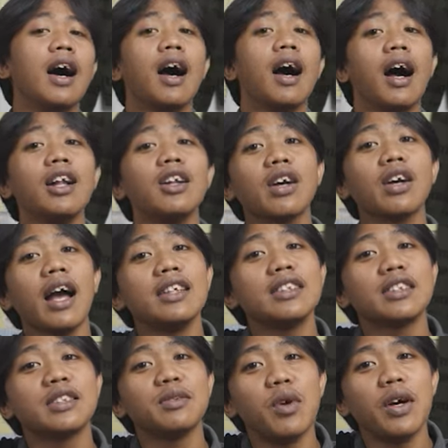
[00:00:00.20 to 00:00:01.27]
Halo guys
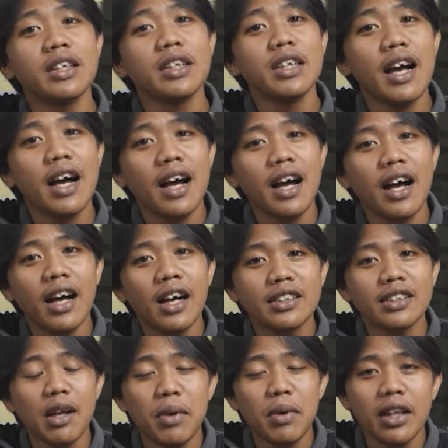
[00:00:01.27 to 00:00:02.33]
semuanya,
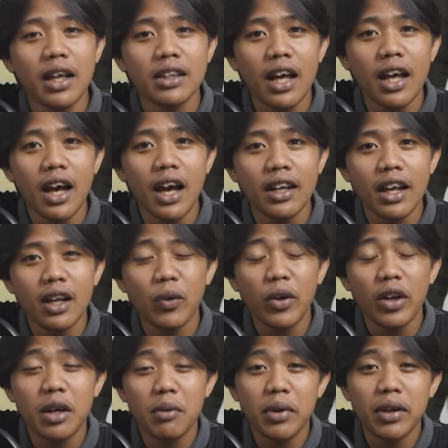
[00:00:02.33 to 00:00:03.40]
selamat datang dan
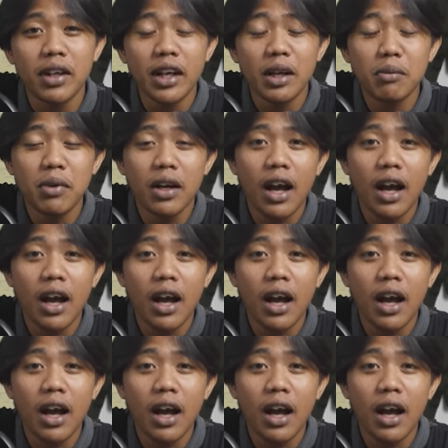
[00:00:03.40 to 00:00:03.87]
welcome back again bareng